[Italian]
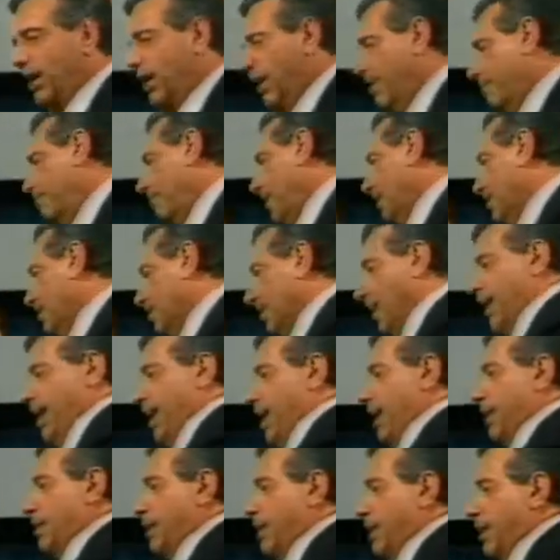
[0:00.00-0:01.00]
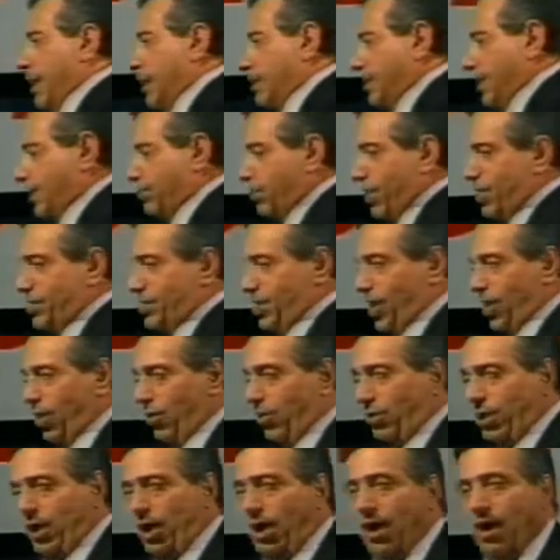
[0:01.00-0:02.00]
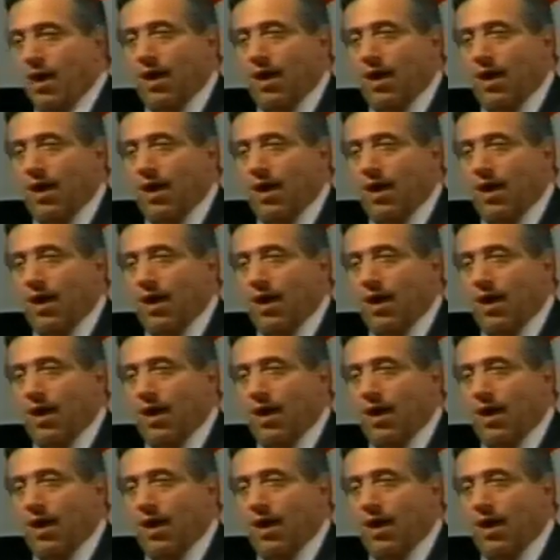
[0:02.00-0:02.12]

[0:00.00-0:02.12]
le battaglie, le situazioni.